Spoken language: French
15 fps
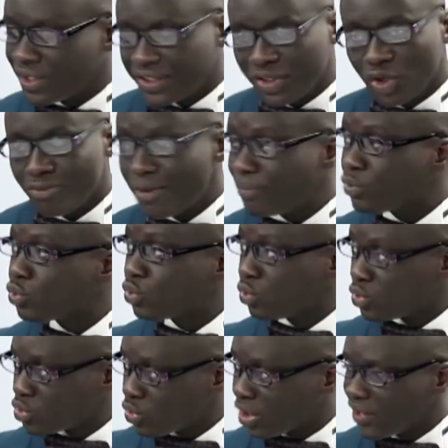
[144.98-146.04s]
sinon même
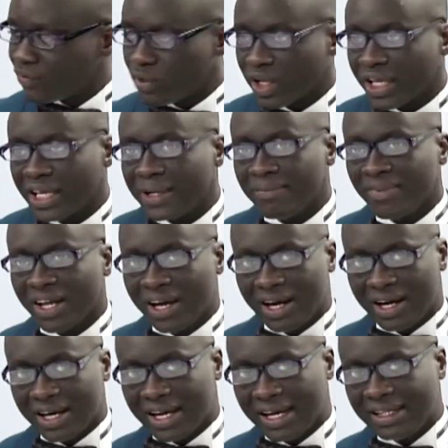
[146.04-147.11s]
toujours évoqués
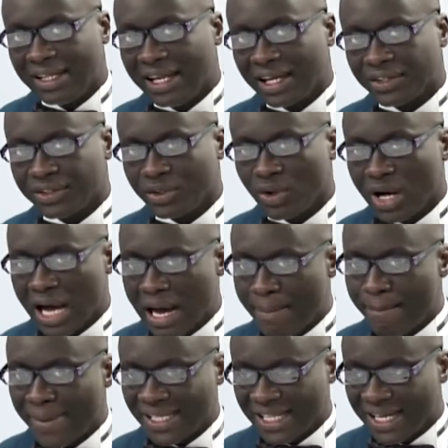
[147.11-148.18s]
en cas d'élection à
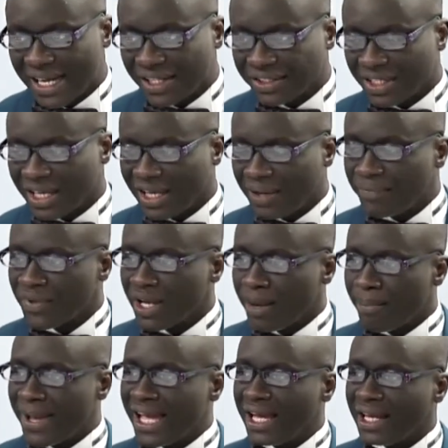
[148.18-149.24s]
Madagascar.
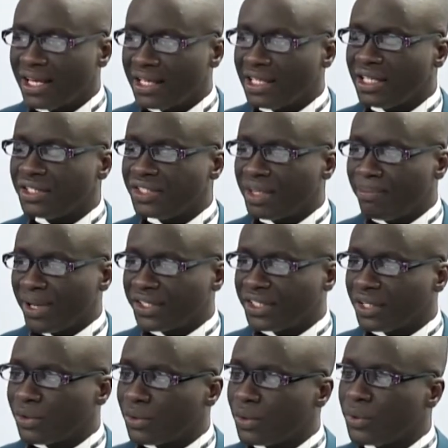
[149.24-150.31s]
Mais il s'est
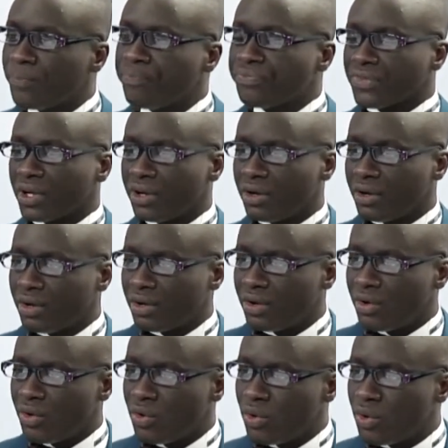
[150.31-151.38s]
passé que euh,
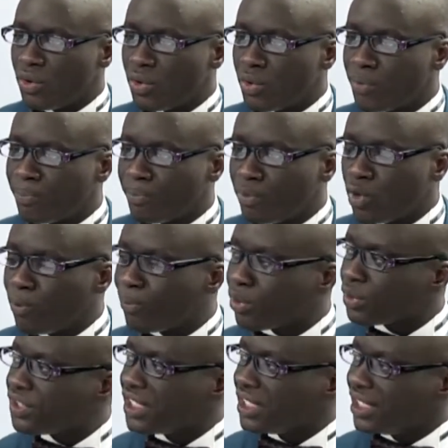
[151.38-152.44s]
le,
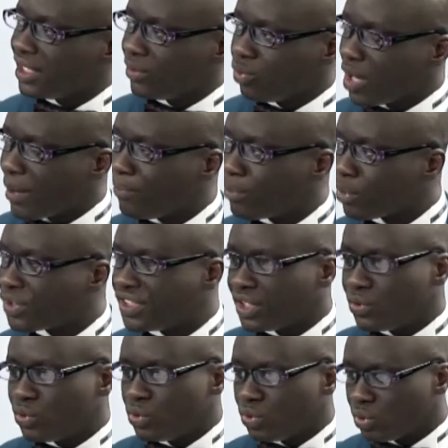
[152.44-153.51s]
procédé ou la
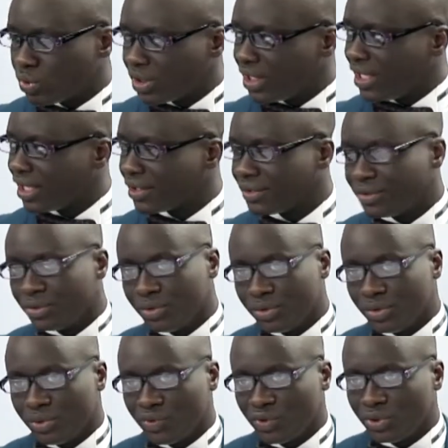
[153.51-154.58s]
procédure
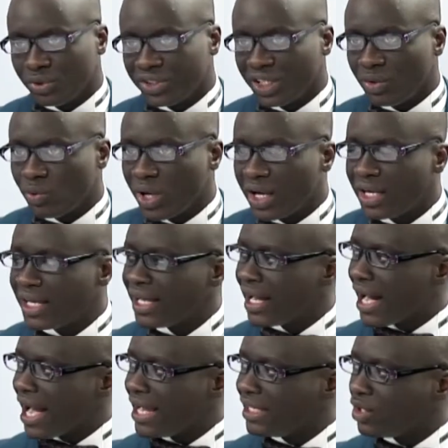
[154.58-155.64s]
de, vote de cette loi
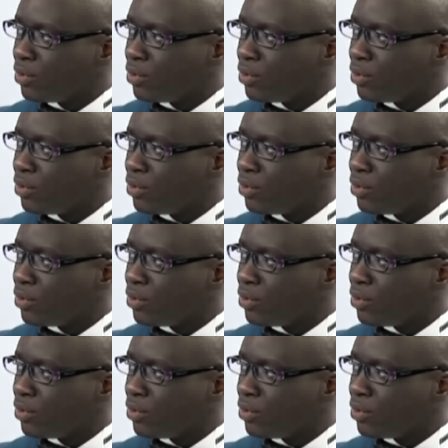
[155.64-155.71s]
a été